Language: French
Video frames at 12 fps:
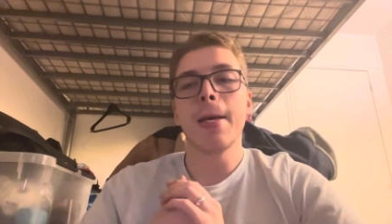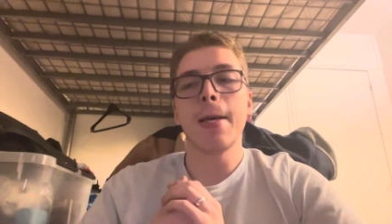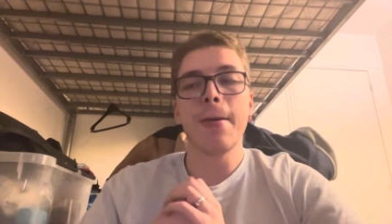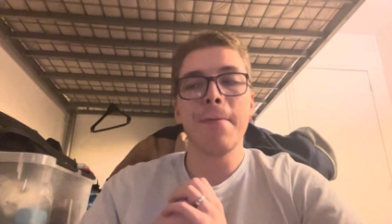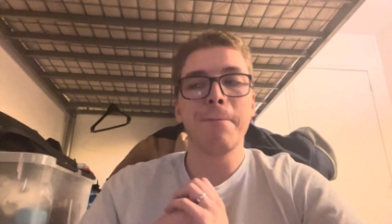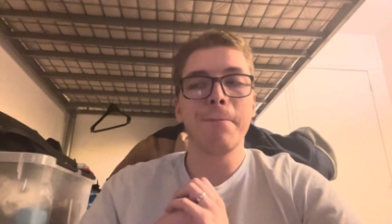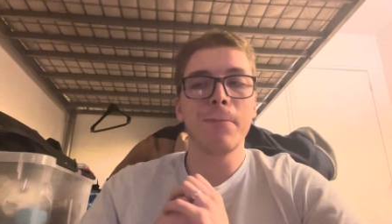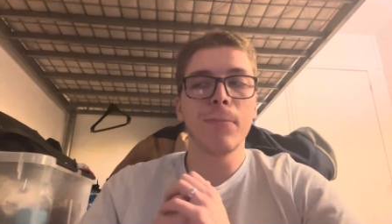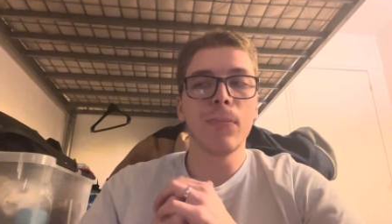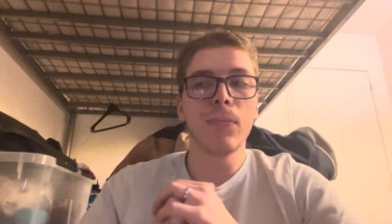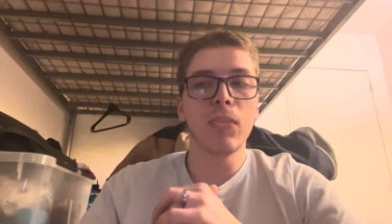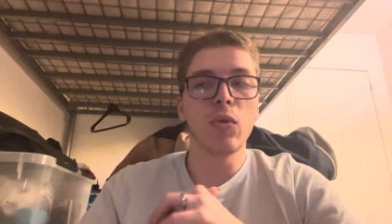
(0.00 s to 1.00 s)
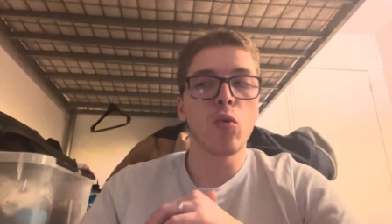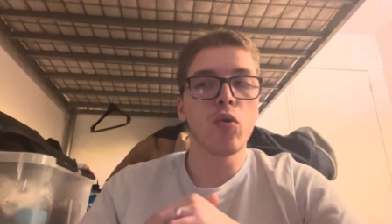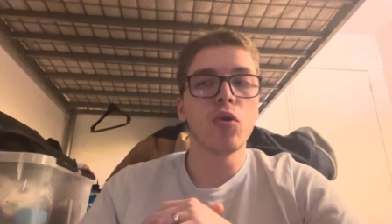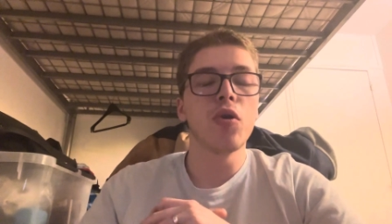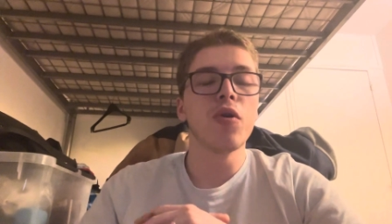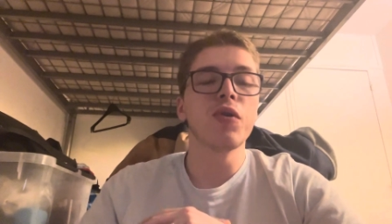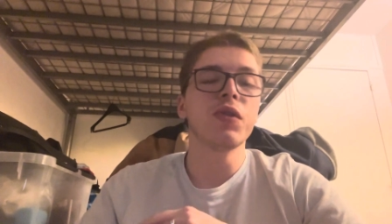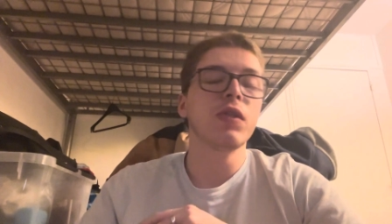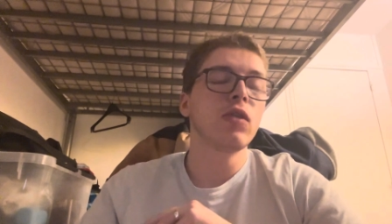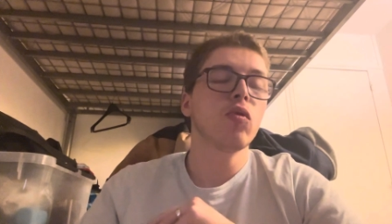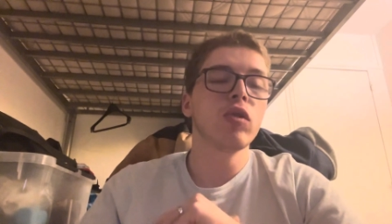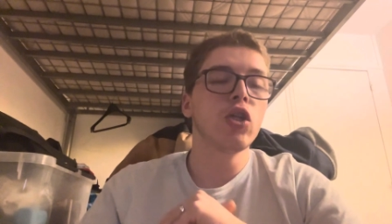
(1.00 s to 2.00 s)
Euh, donc euh,
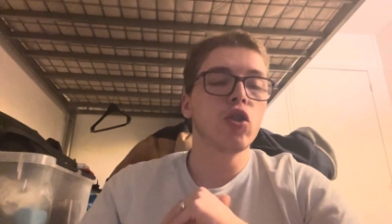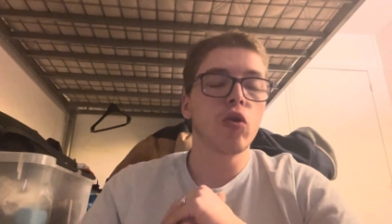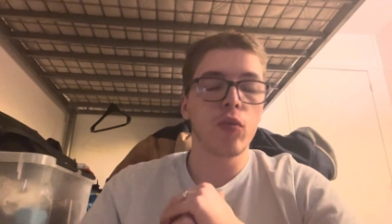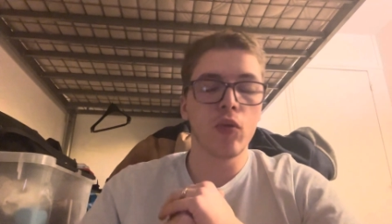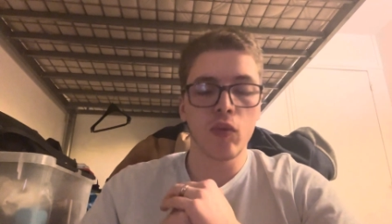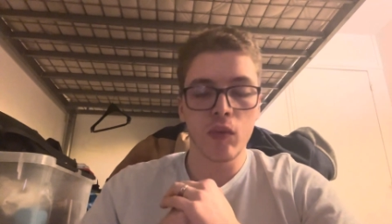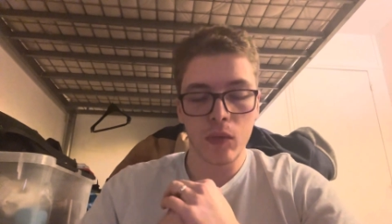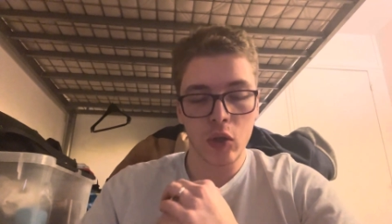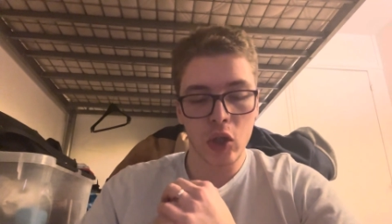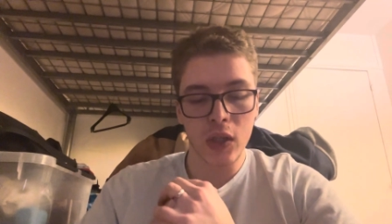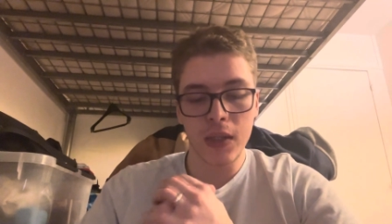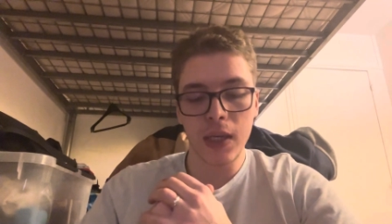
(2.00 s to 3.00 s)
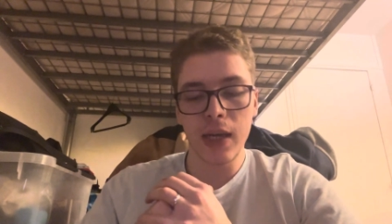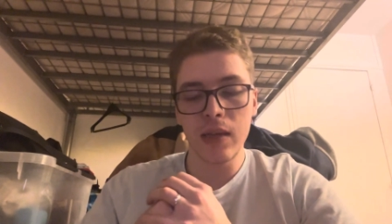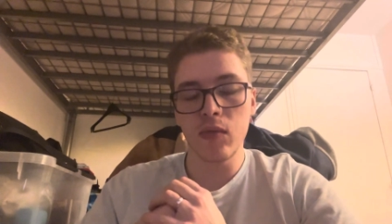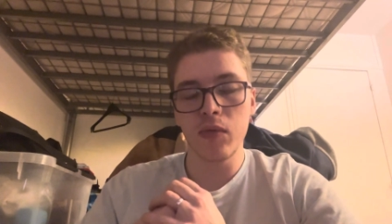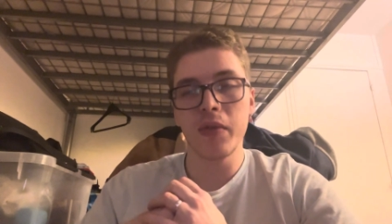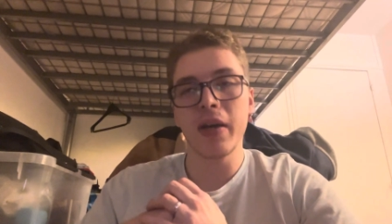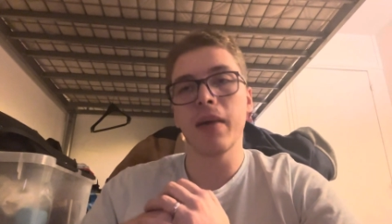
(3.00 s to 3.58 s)
si on est champion, j'essaierai de vous faire